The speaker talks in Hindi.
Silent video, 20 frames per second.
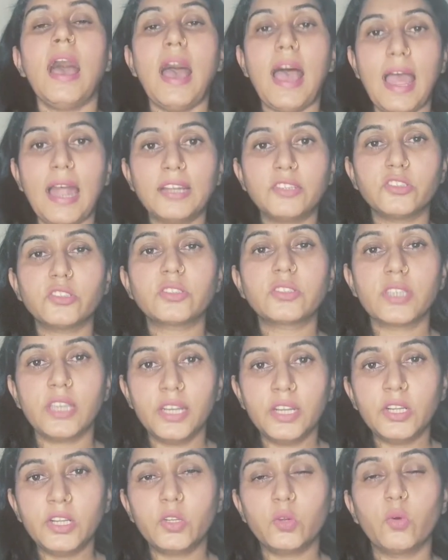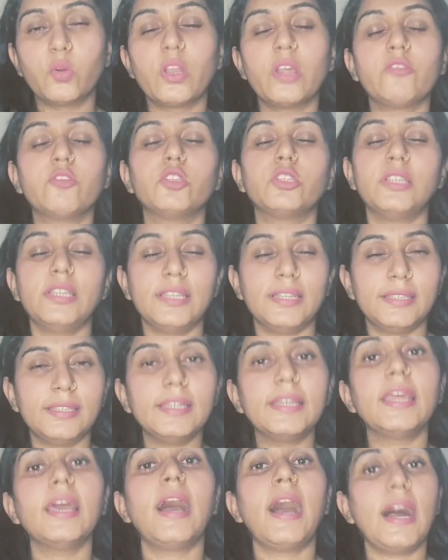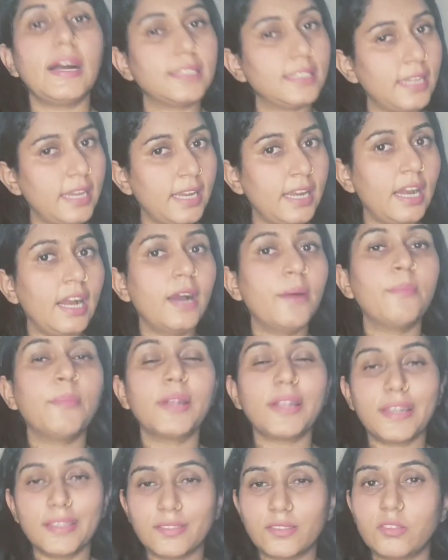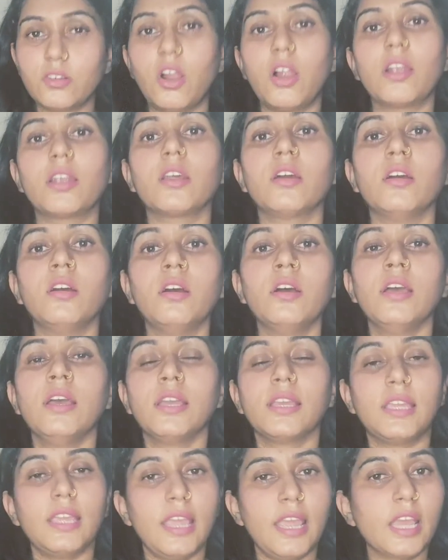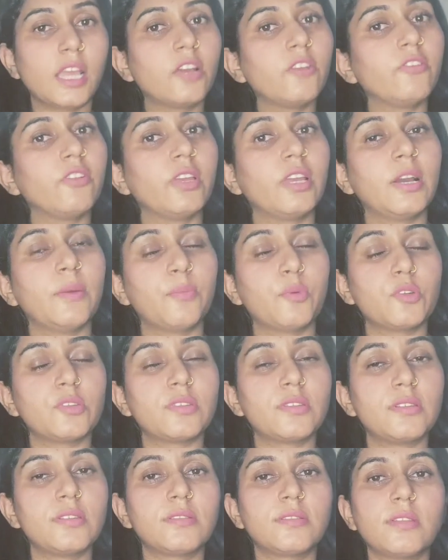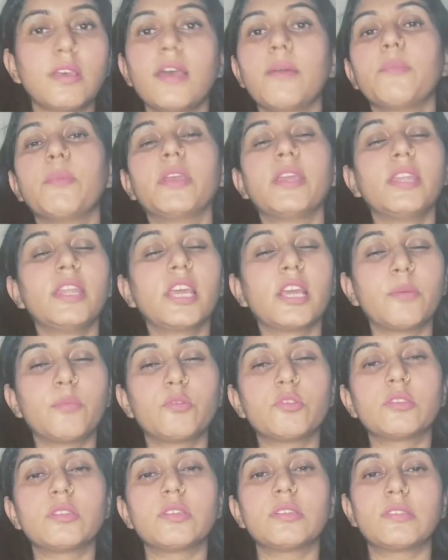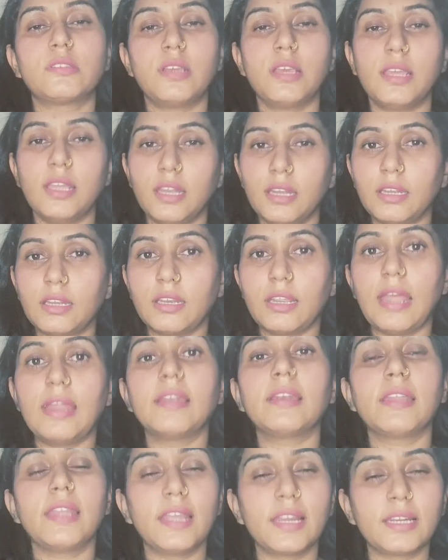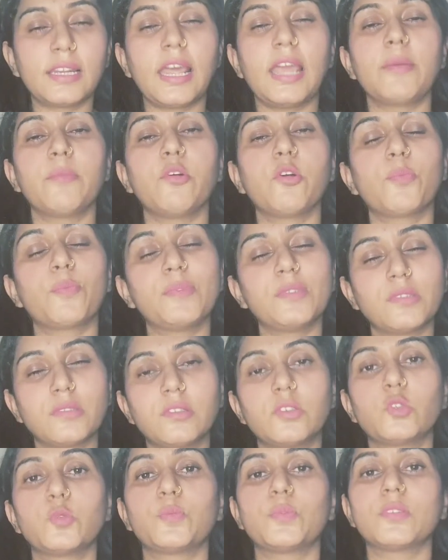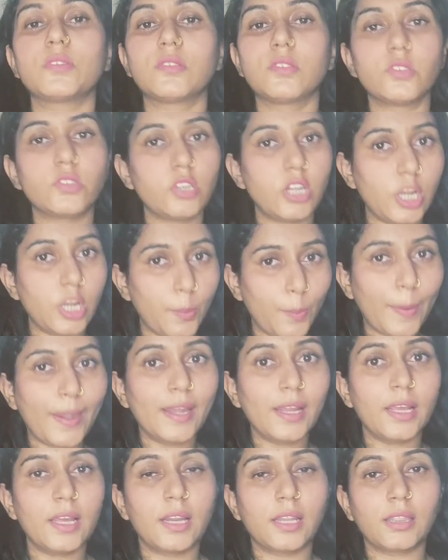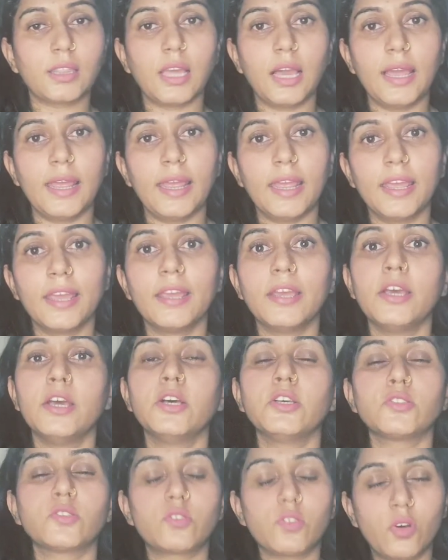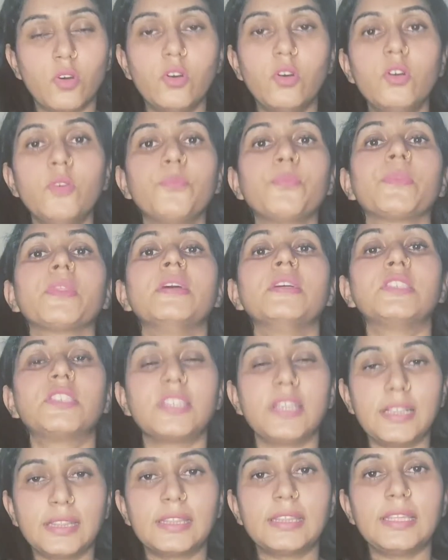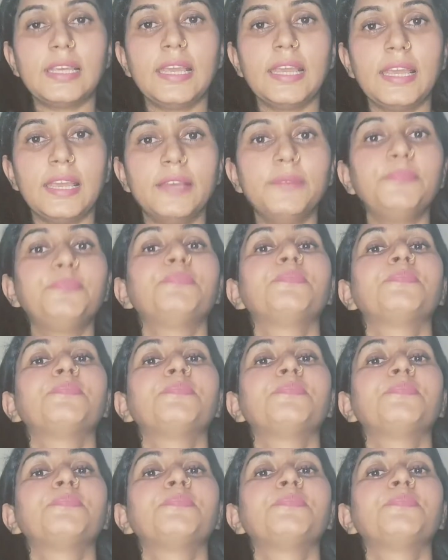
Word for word: एंड जो स्किन टोन है वो धीरे धीरे आ जाएगा बट इट्स नॉट कि एक वीक का प्रोसेस है महीने का प्रोसेस है इट कैन टेक टाइम और पर्सन टू पर्सन जो डिपेंड करता है सो so, चलते हैं